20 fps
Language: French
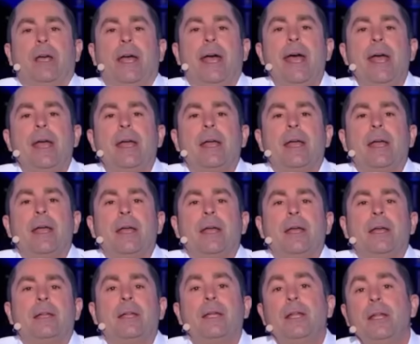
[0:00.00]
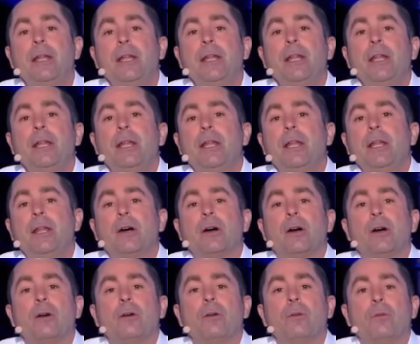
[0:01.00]
Hein Non, non, non, non, non, non, non.
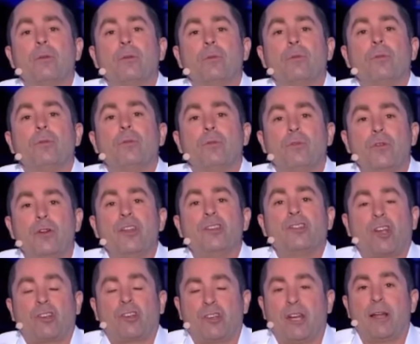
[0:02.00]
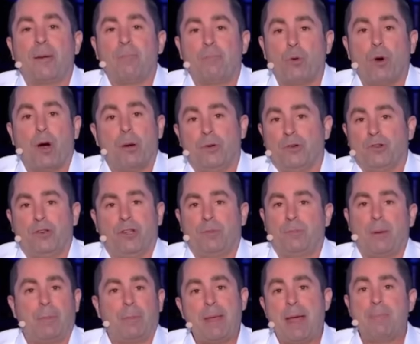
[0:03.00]
Vous venez chercher un emploi, mais ben,
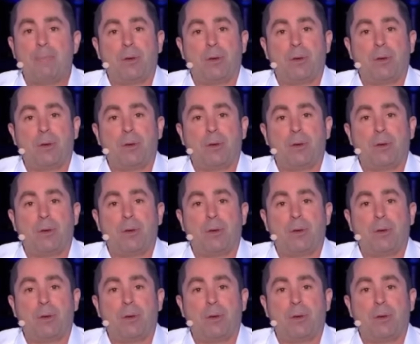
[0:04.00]
j'espère bien,